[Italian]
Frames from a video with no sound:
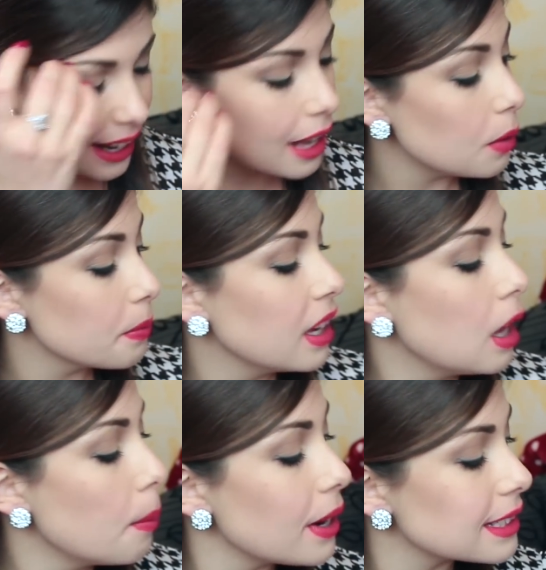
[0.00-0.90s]
regalo
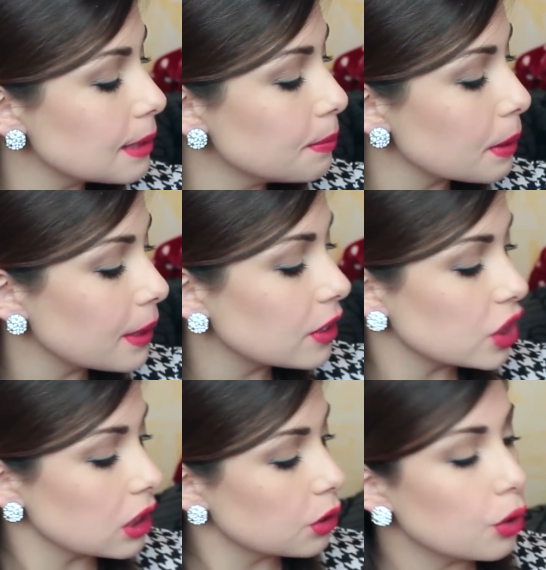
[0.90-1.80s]
poi sempre i miei
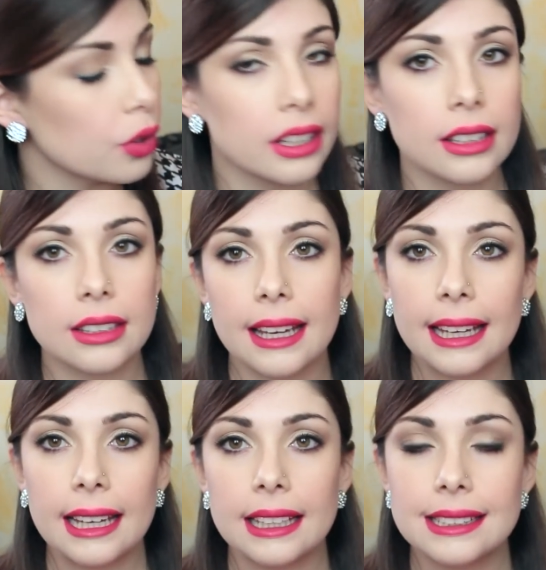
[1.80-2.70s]
genitori
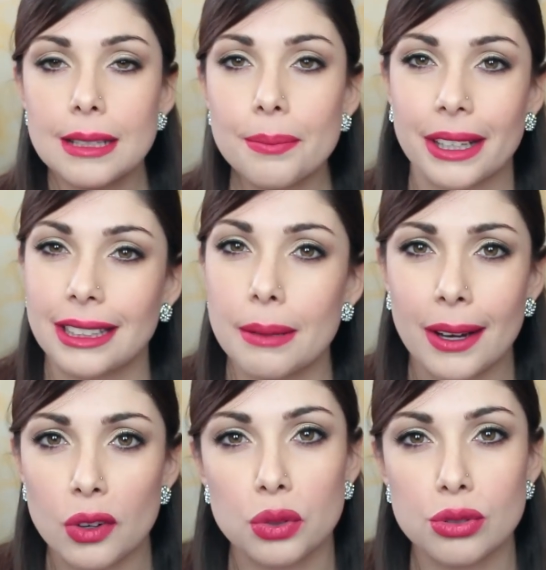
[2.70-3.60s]
e sempre a
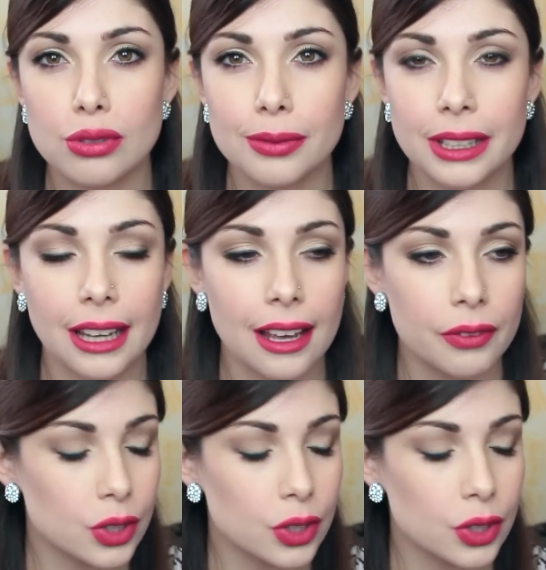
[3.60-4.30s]
tema rosso perché